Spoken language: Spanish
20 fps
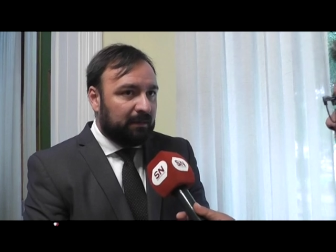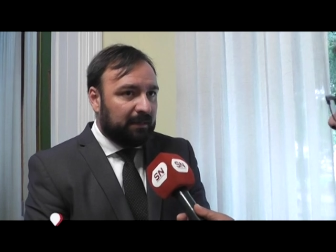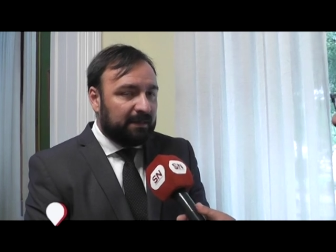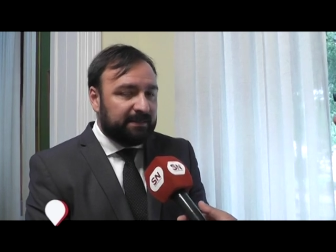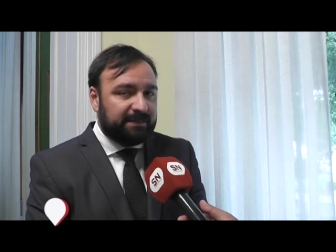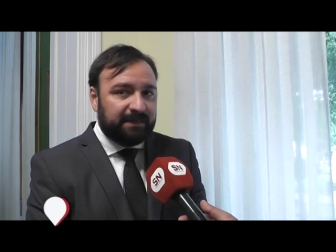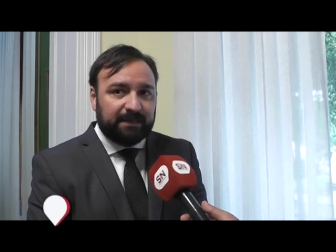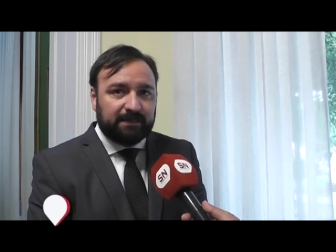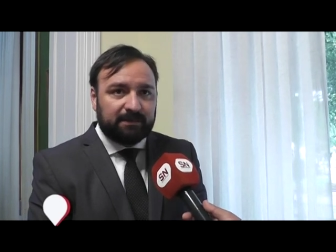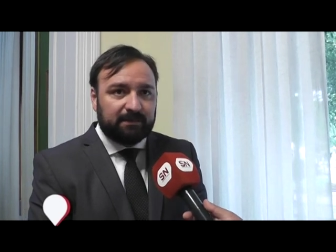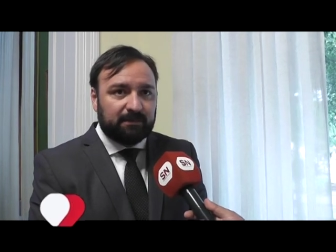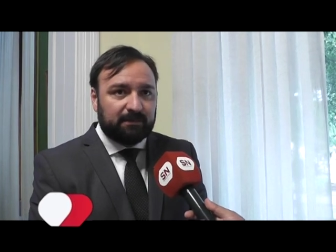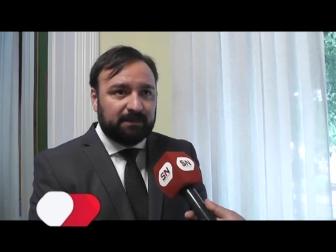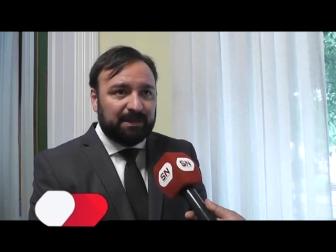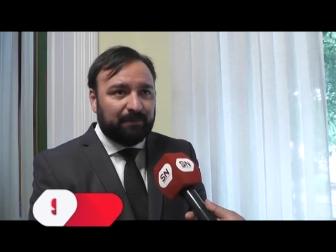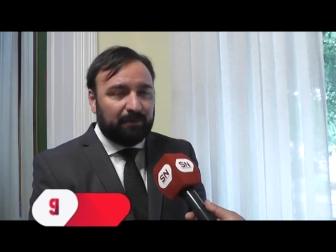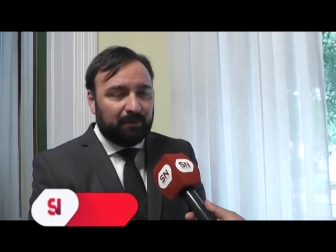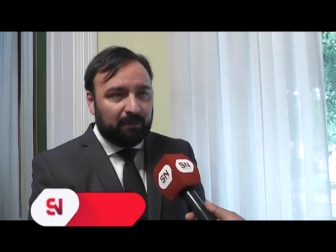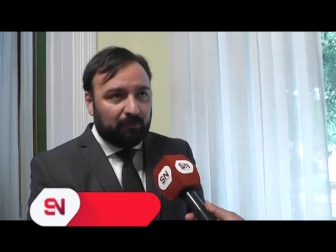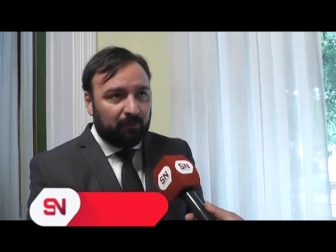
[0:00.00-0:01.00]
Así es,
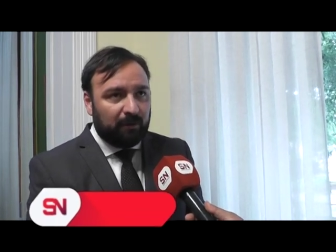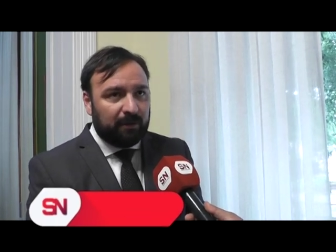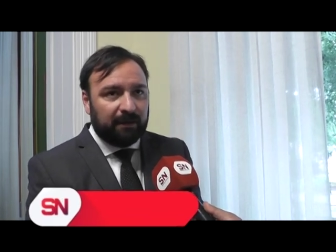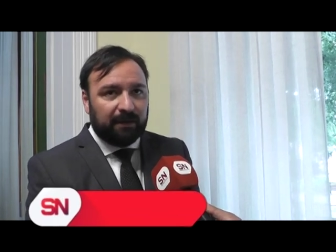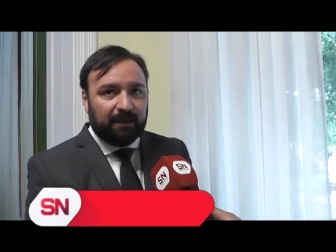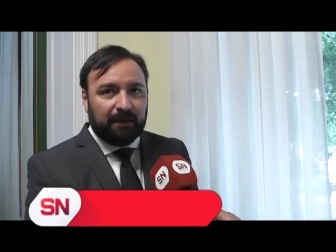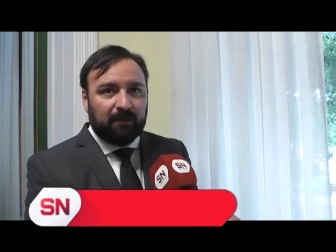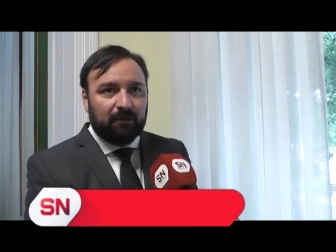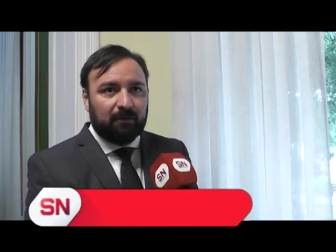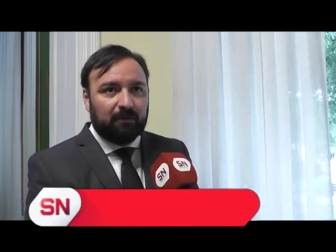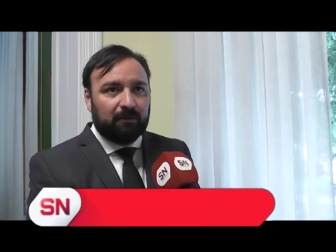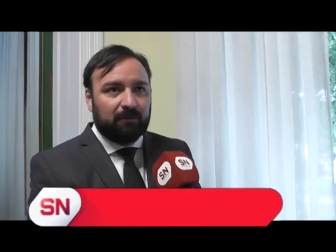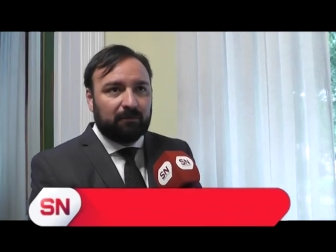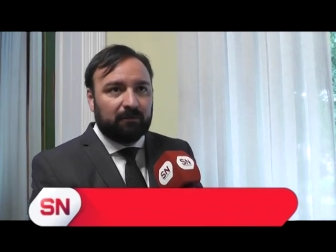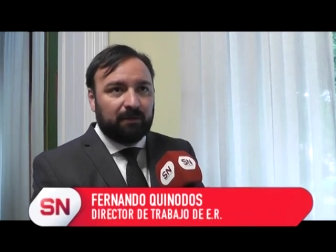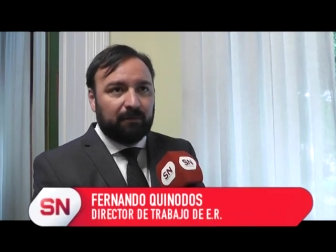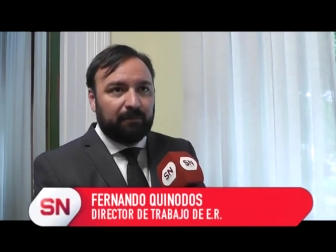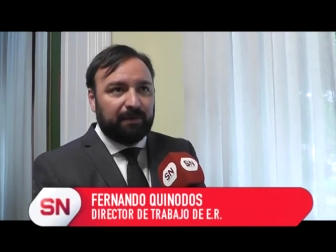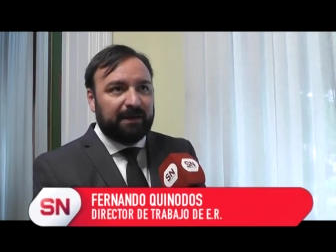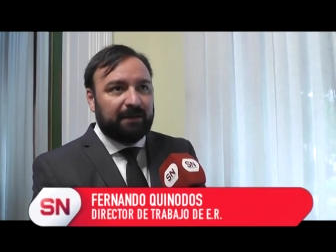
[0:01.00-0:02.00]
sí, pero hemos arrancado
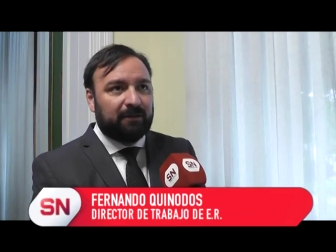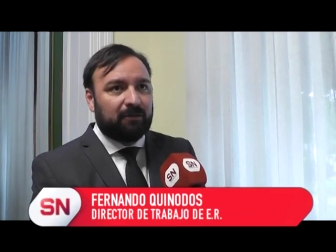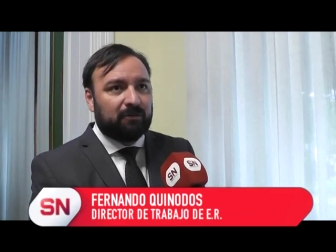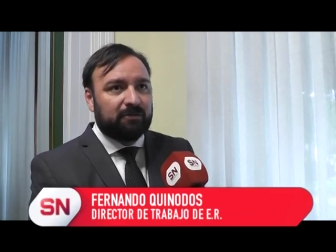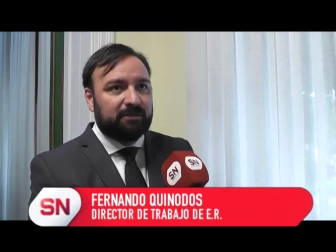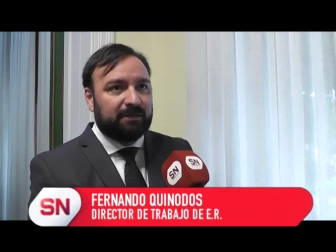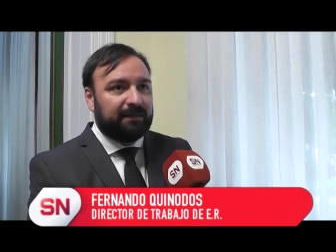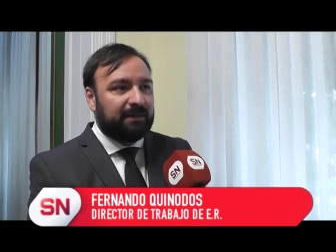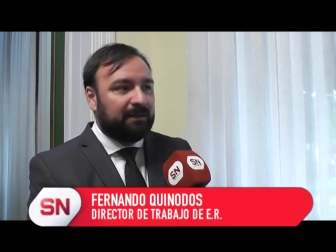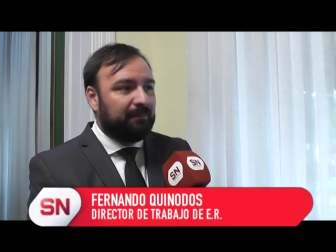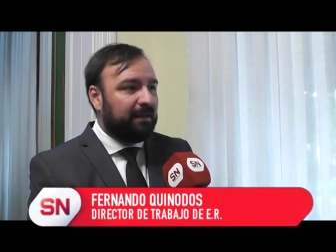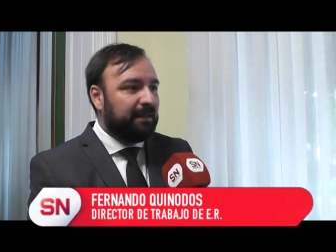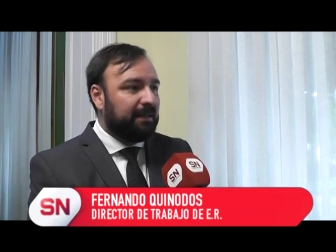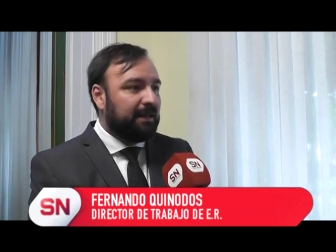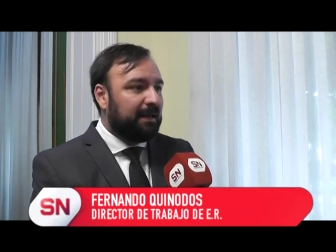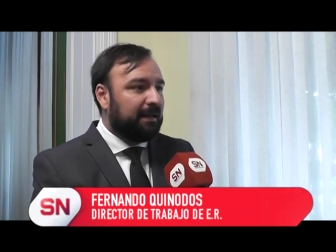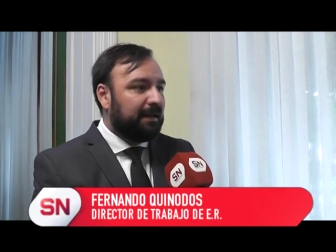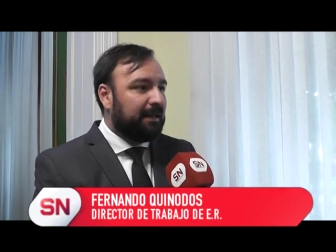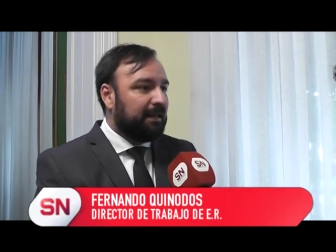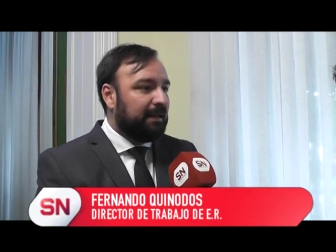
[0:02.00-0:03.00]
tempranito, siete y
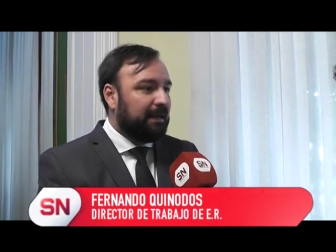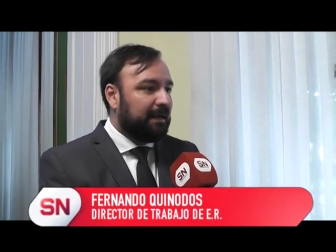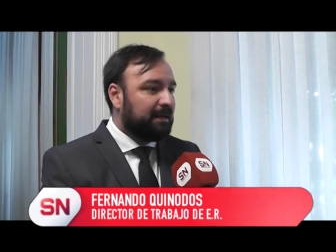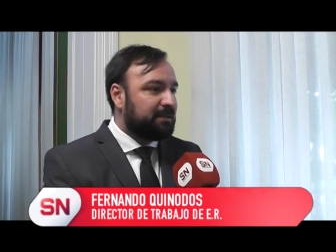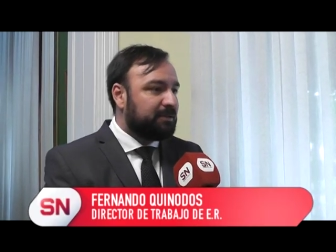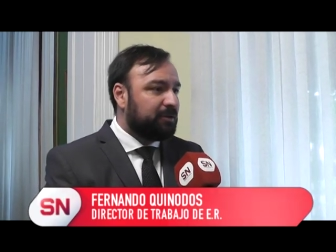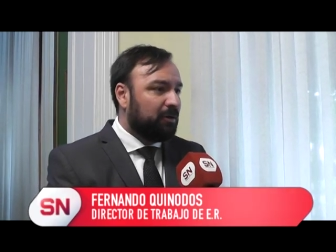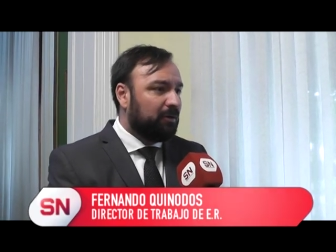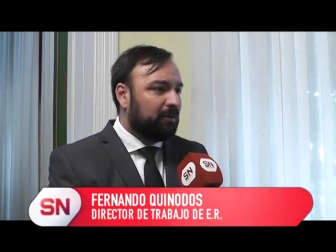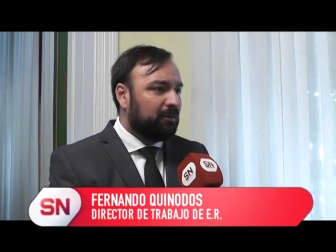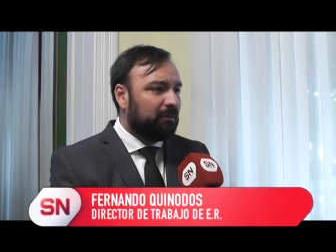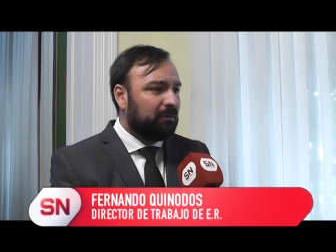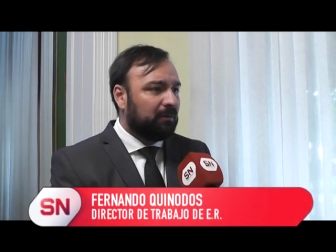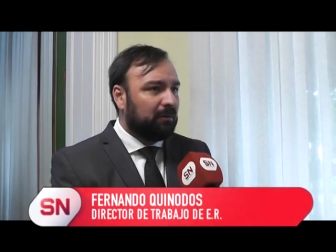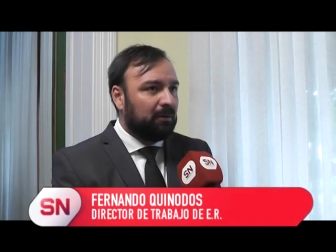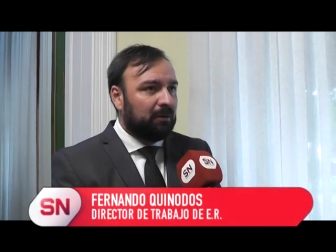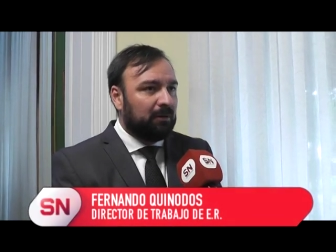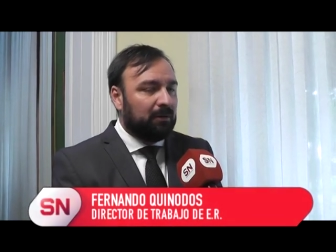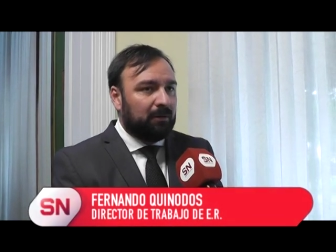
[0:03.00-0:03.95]
media en la delegación,